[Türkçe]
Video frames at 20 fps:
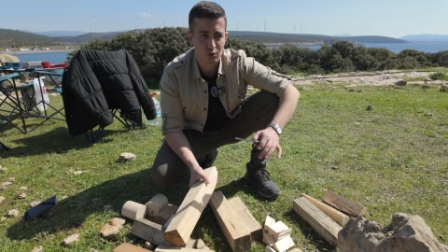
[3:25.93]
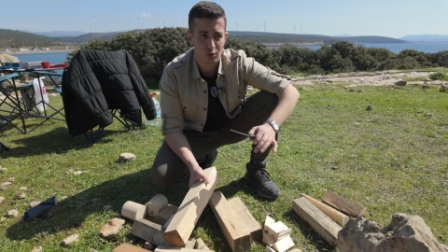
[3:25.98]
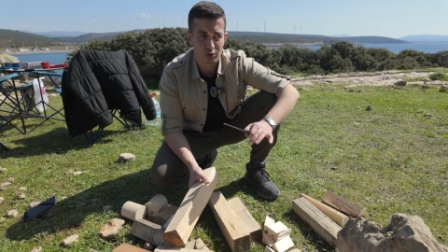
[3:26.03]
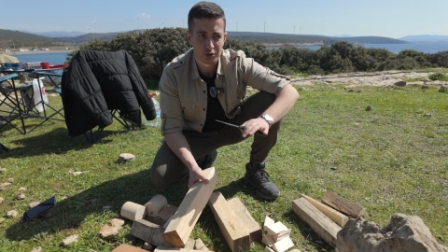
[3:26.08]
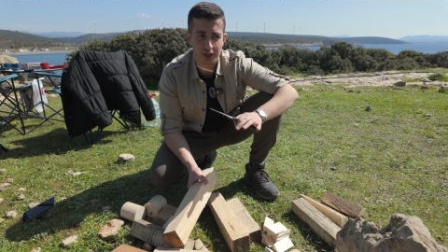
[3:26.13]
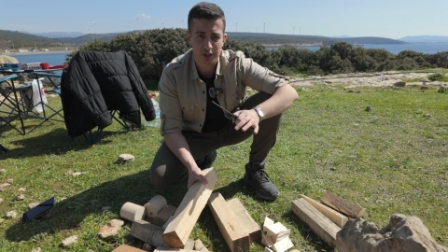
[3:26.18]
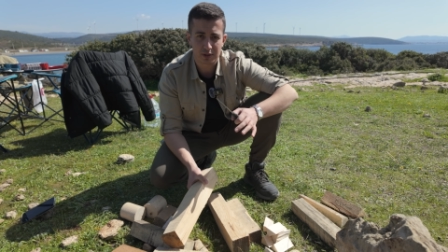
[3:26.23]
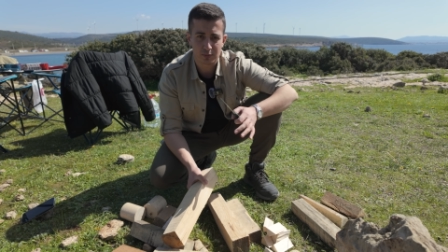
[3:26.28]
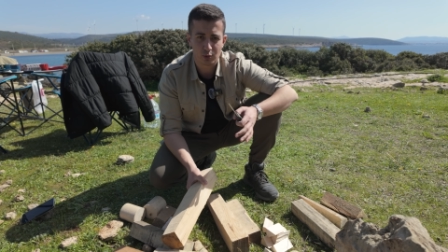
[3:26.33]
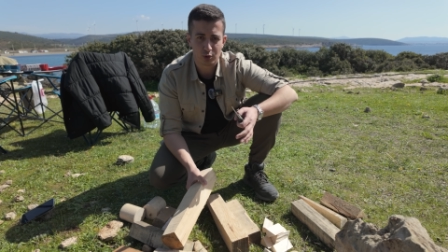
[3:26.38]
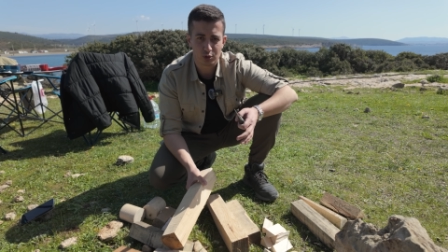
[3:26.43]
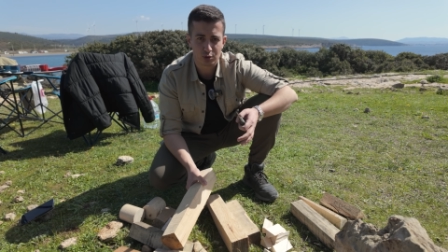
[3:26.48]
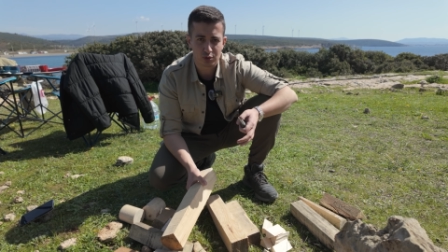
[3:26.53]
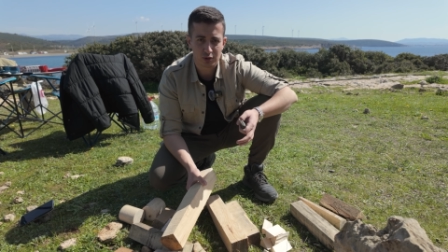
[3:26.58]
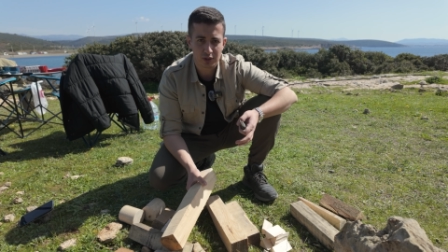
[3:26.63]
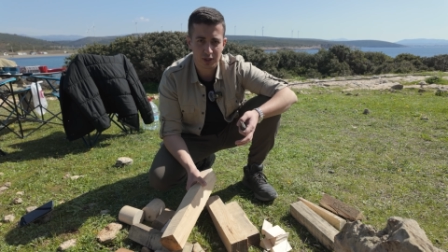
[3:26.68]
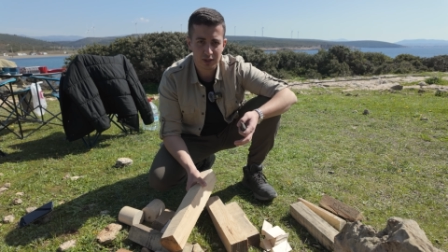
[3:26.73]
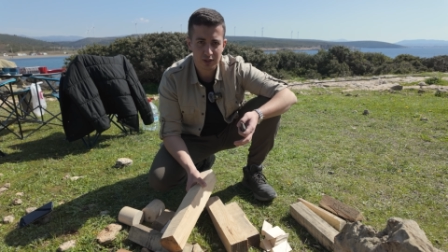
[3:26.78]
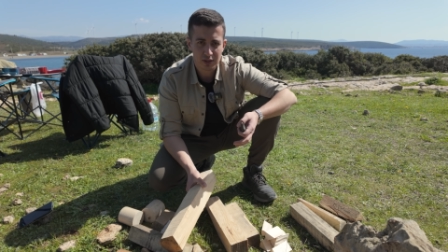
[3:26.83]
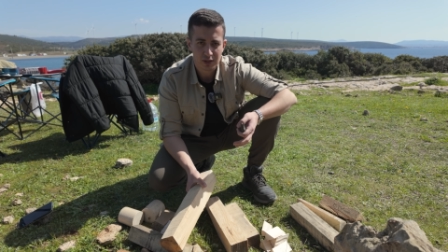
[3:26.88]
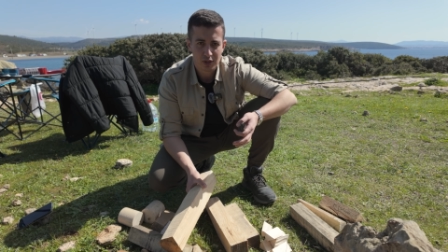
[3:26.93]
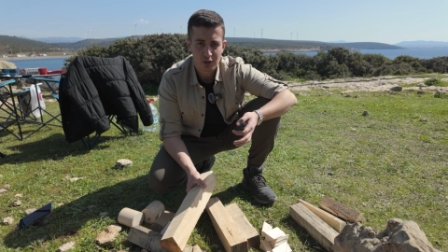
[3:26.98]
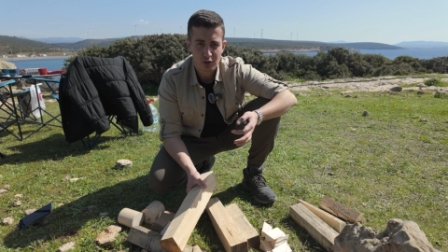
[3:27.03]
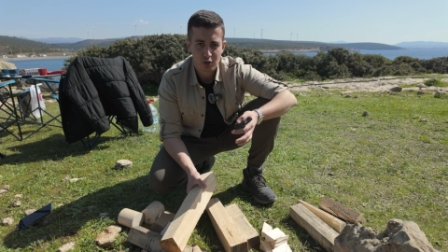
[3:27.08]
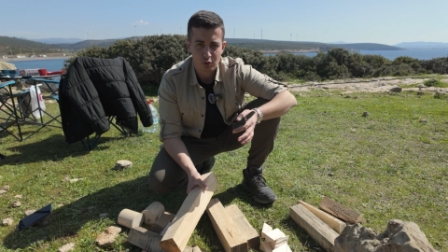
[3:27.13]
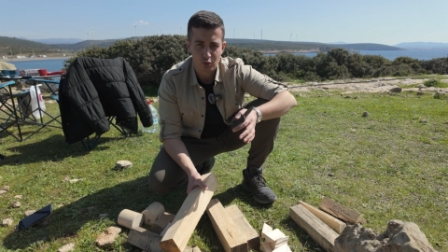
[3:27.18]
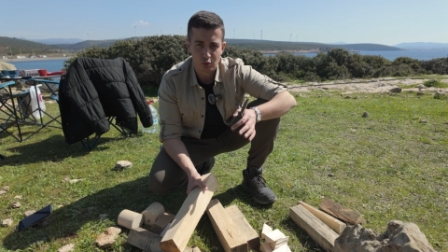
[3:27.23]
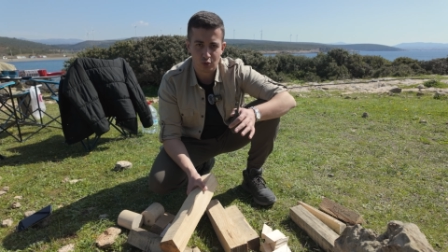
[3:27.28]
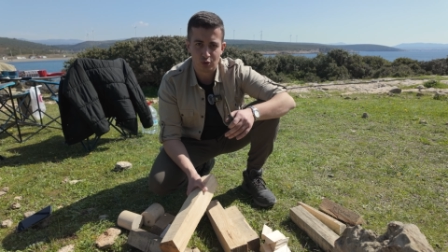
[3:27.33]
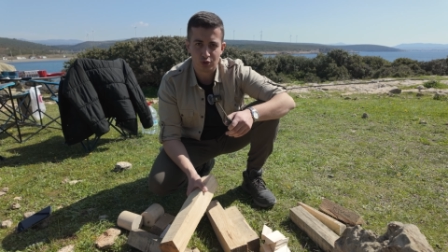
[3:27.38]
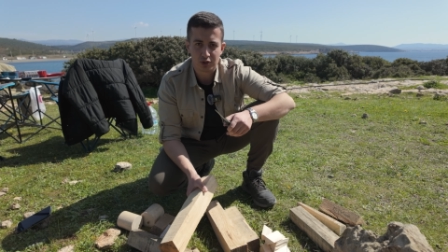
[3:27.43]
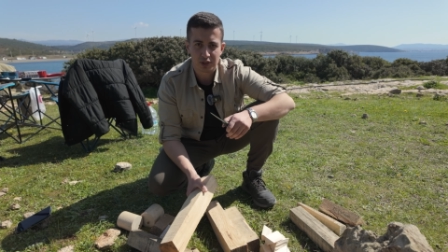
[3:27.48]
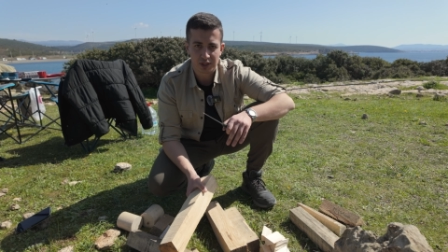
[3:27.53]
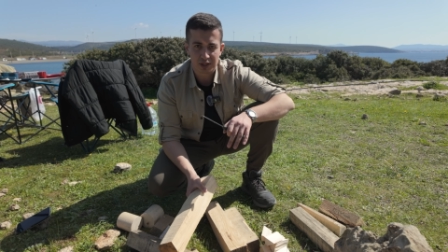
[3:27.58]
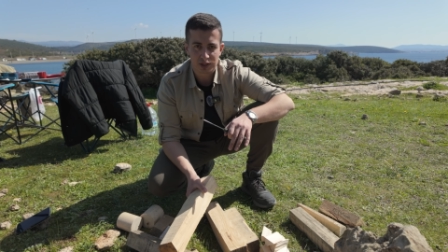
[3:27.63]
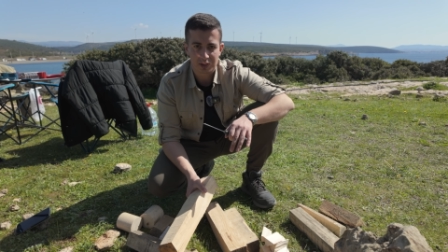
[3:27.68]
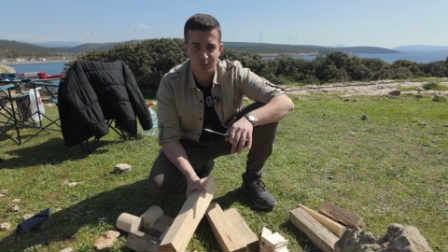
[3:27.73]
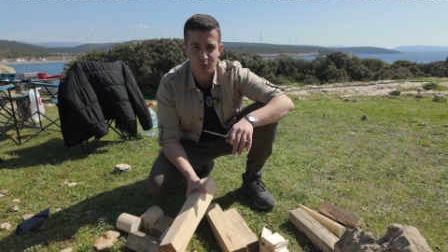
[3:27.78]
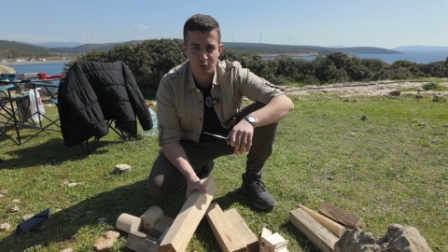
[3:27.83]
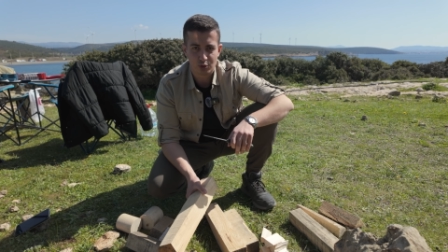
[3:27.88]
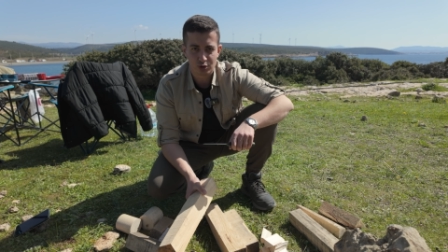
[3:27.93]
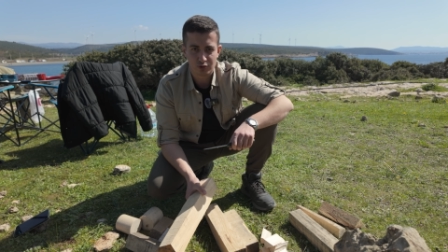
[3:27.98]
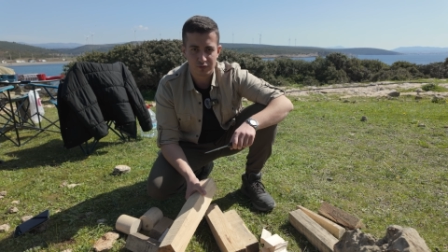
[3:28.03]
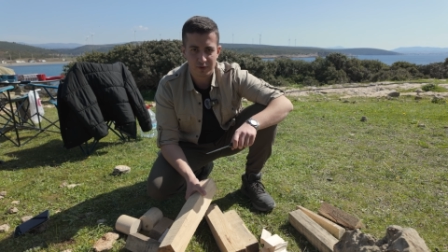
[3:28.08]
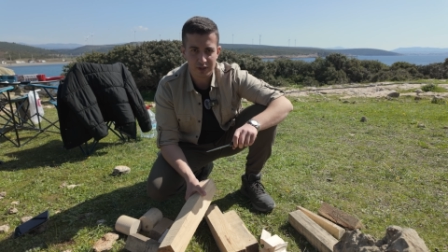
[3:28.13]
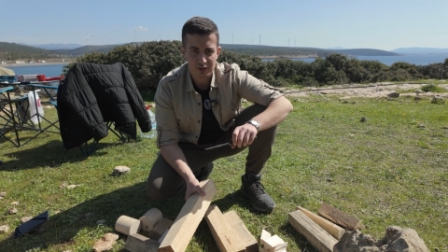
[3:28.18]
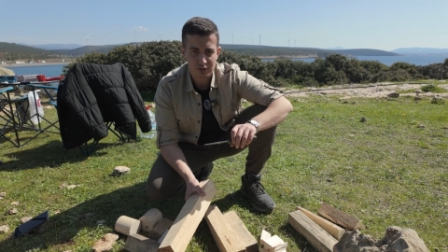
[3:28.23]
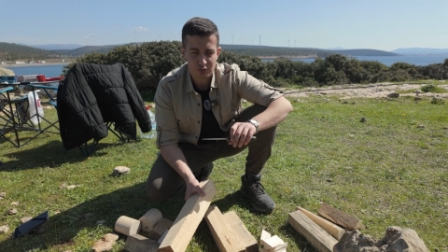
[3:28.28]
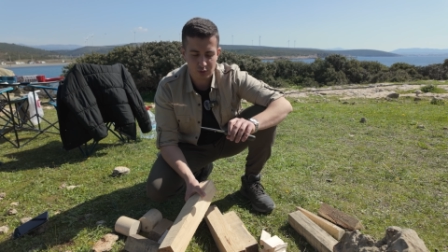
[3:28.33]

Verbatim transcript: odak modunda ürün tanıtım modu var.